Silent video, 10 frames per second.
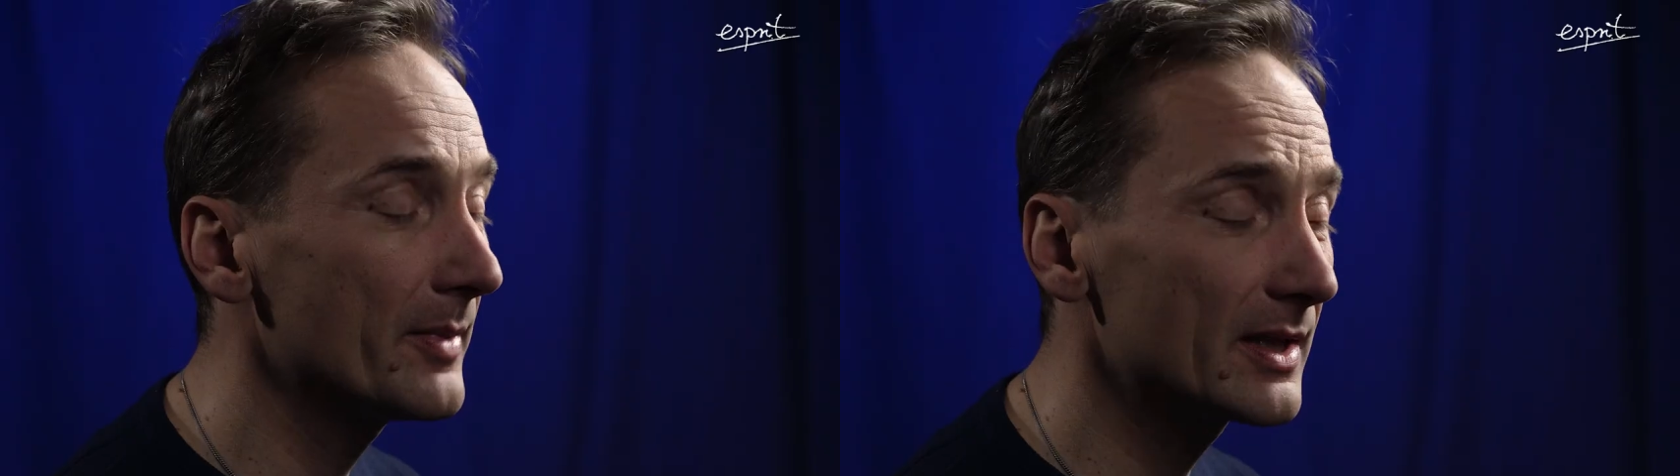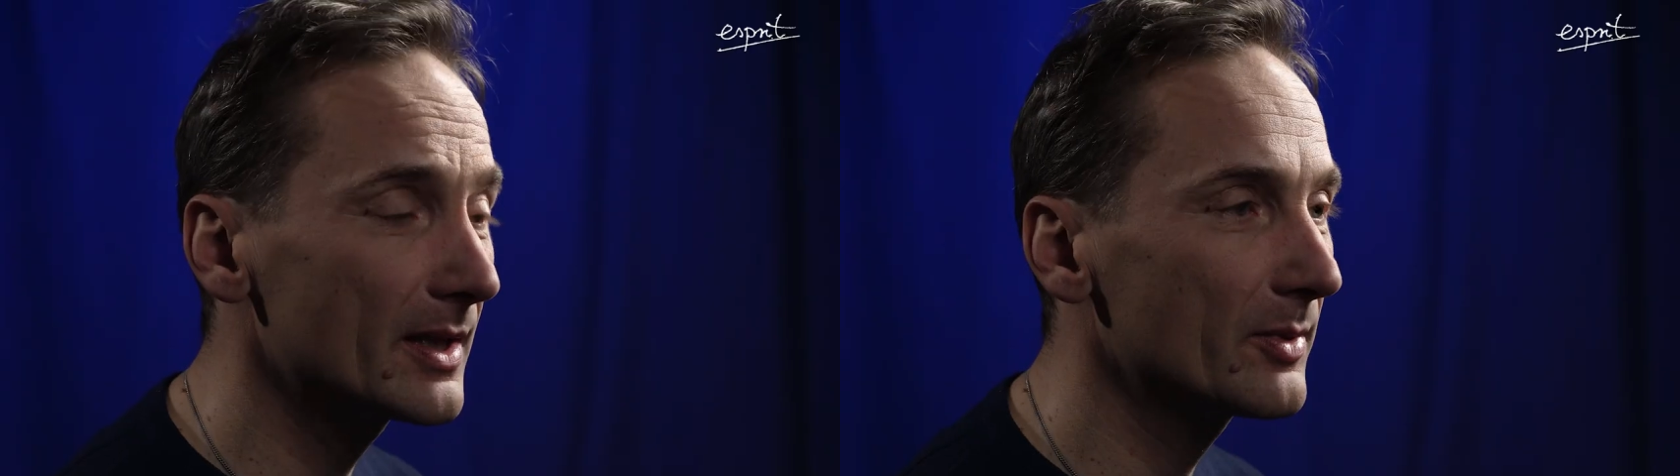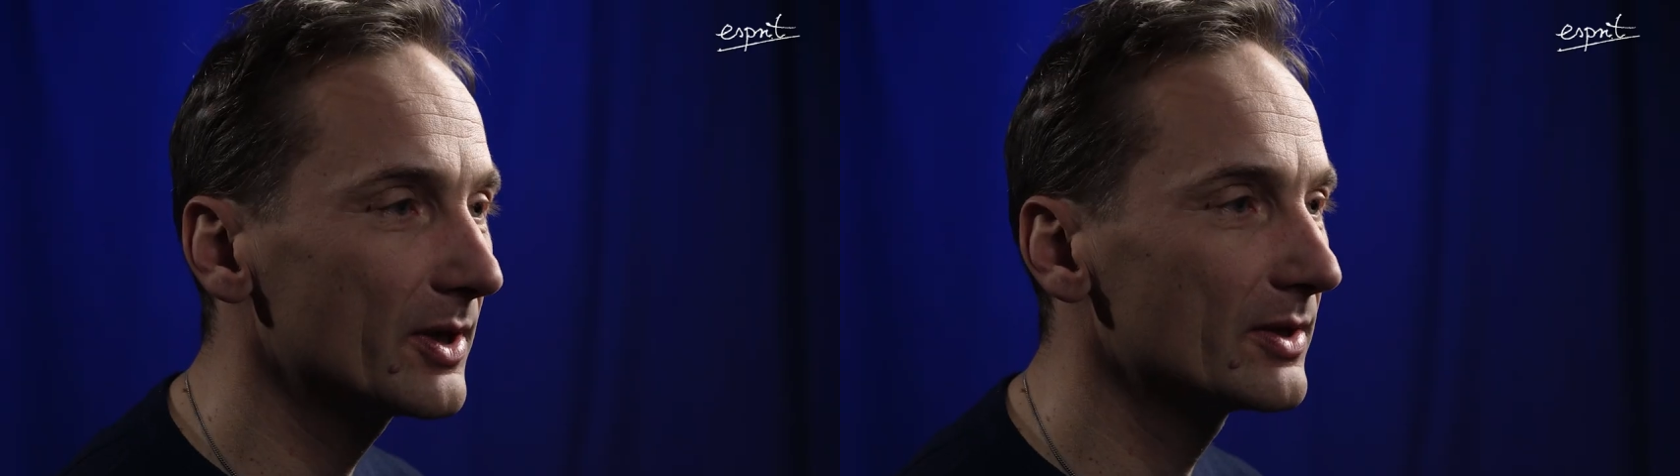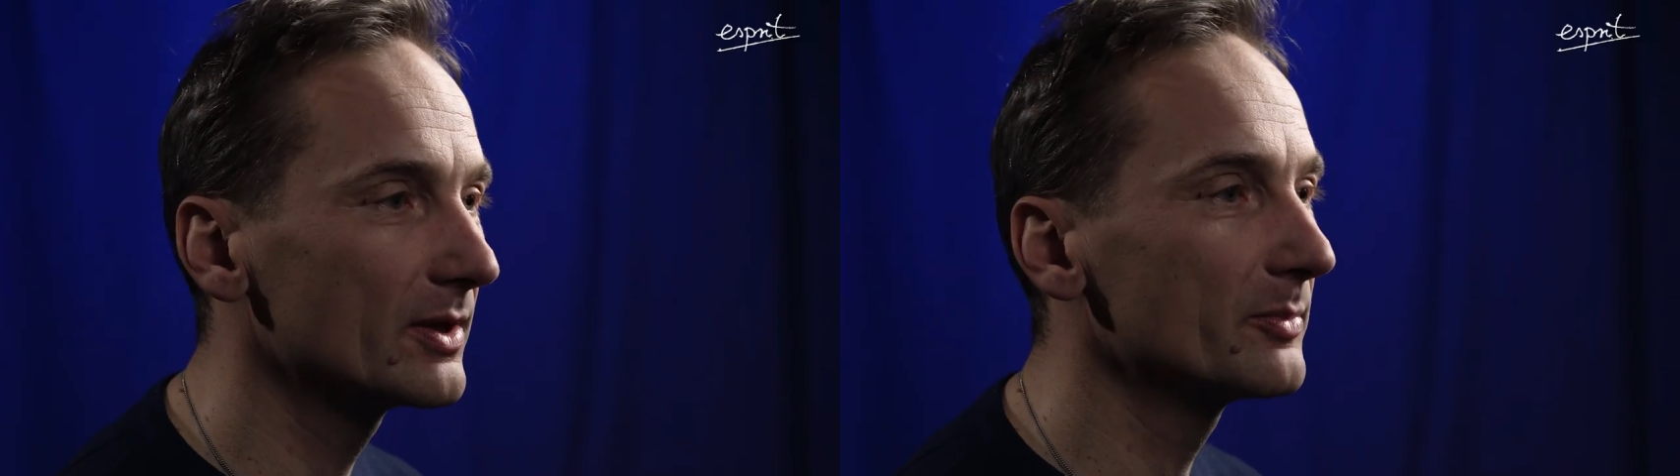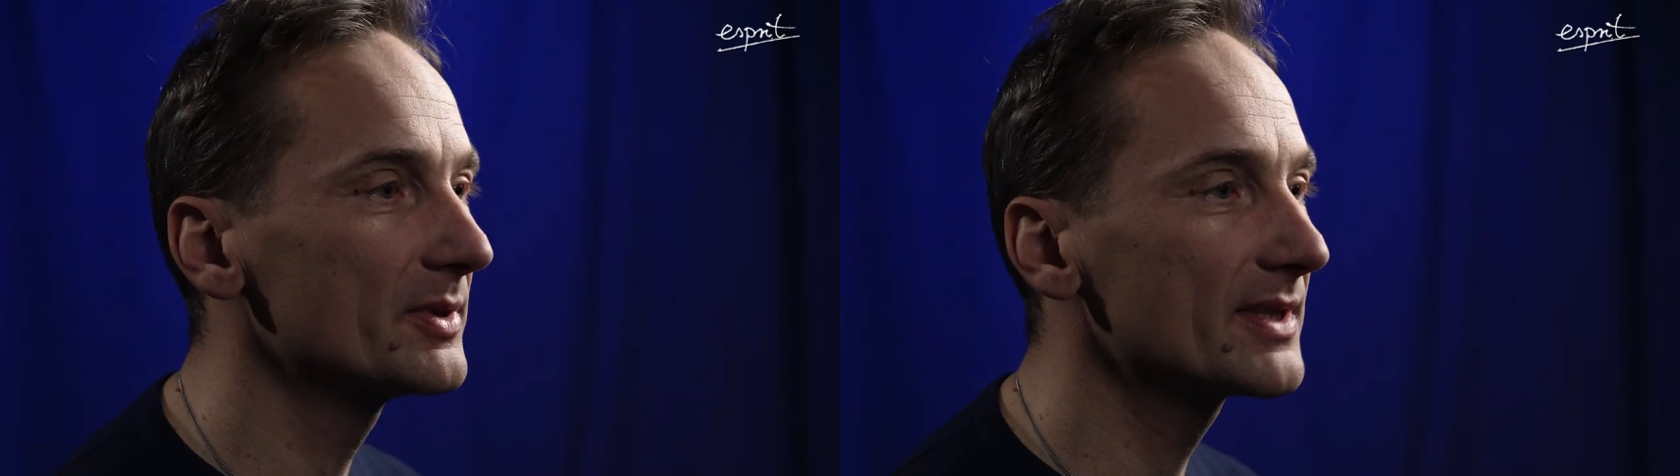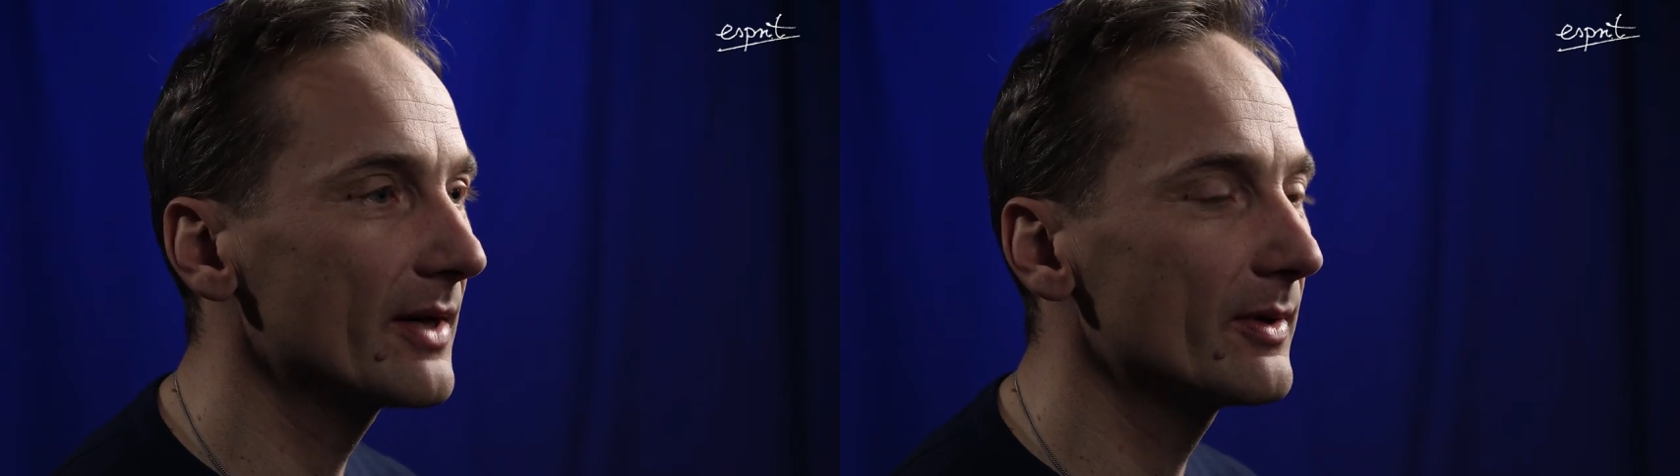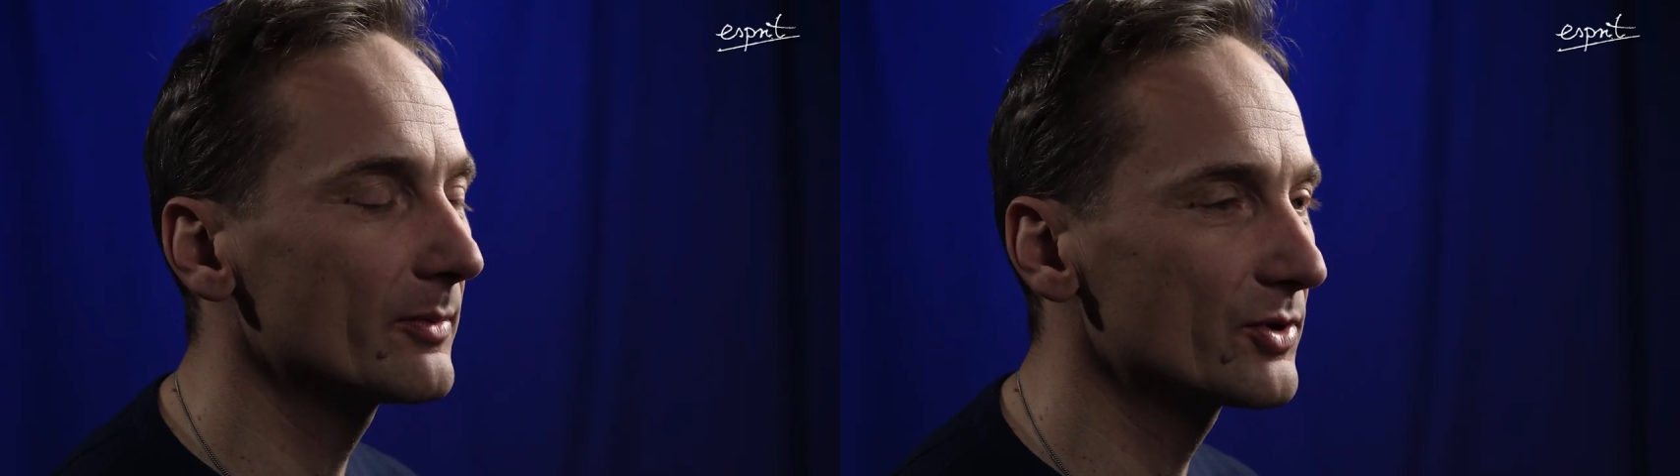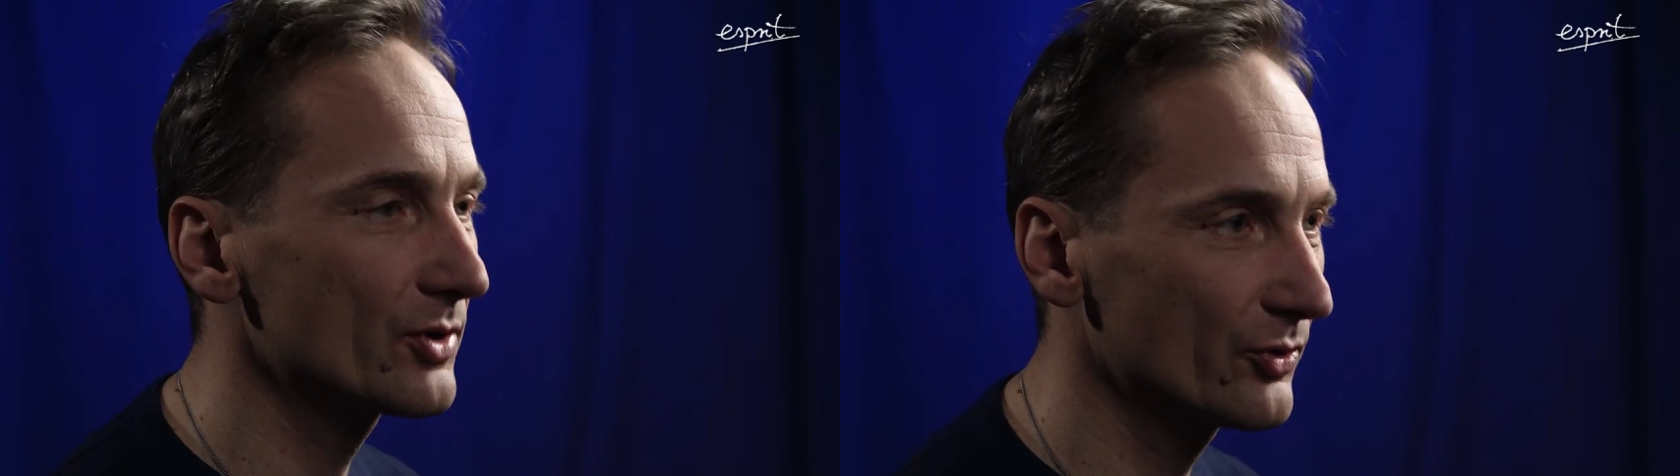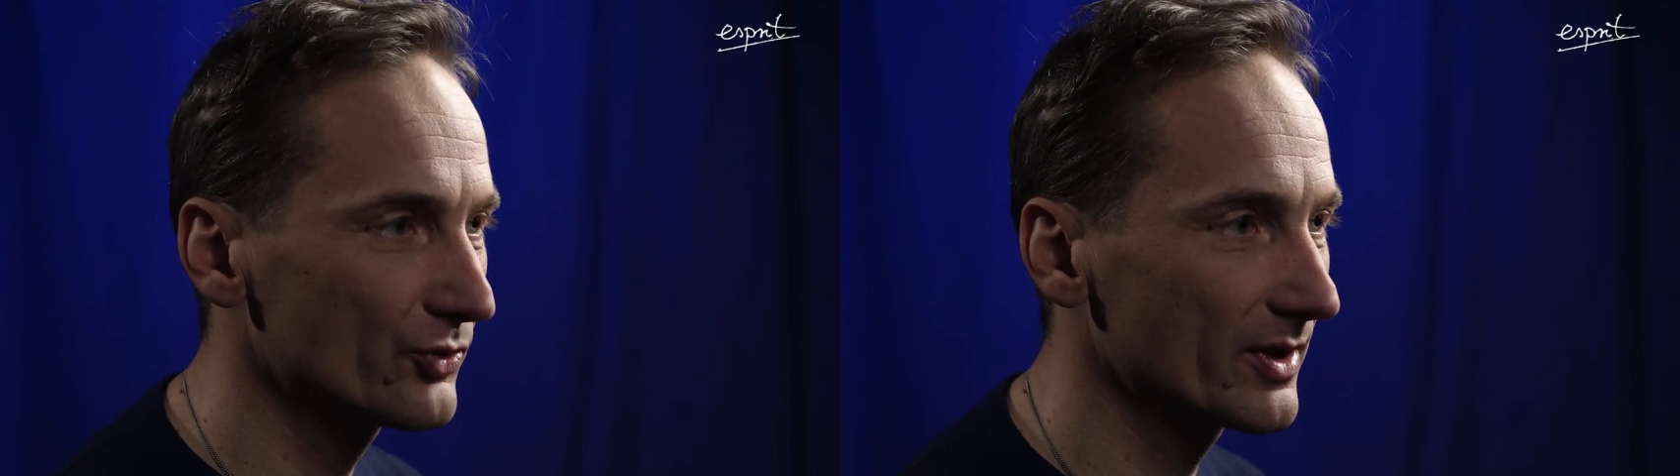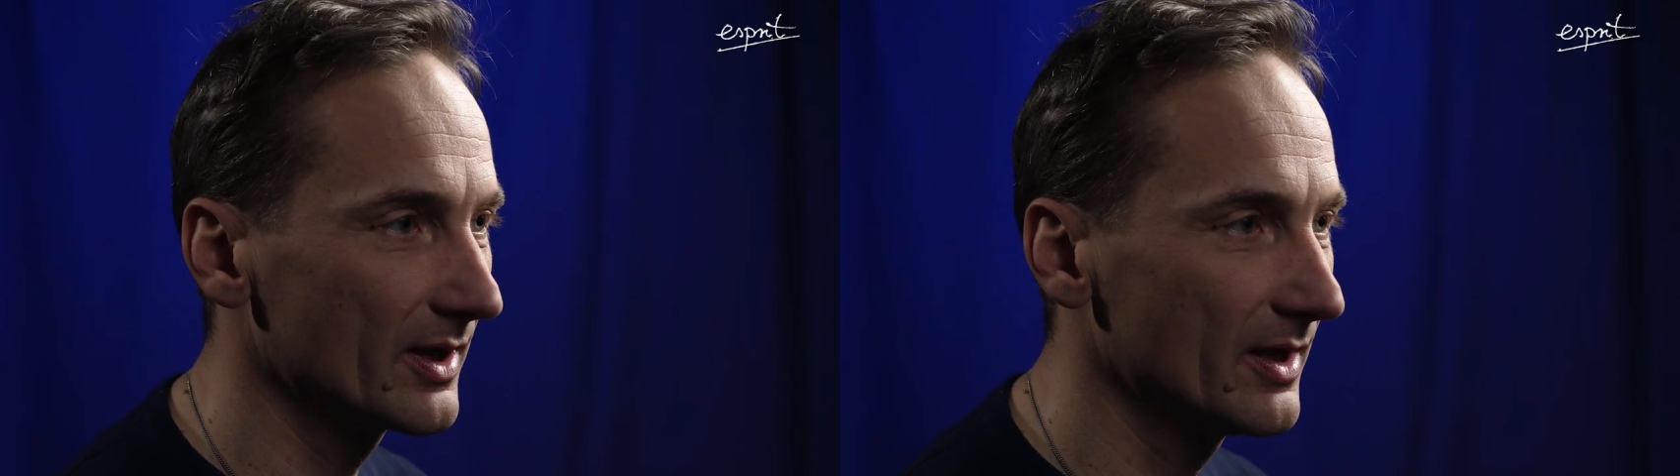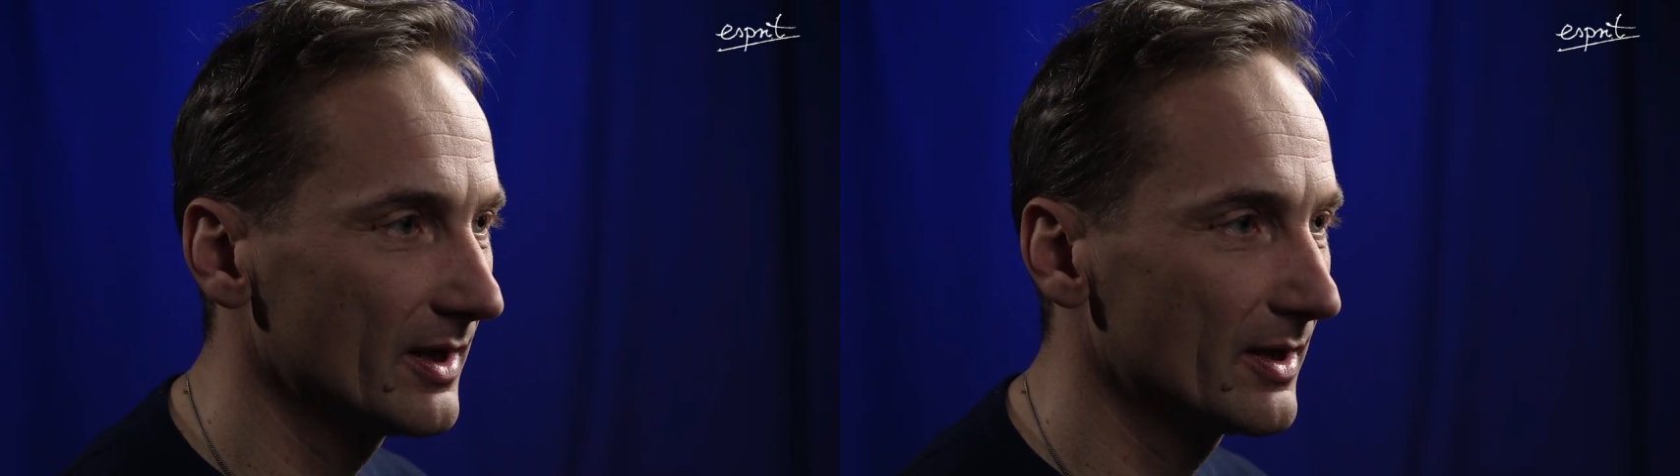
Pamiętam, kiedy pisałem książkę,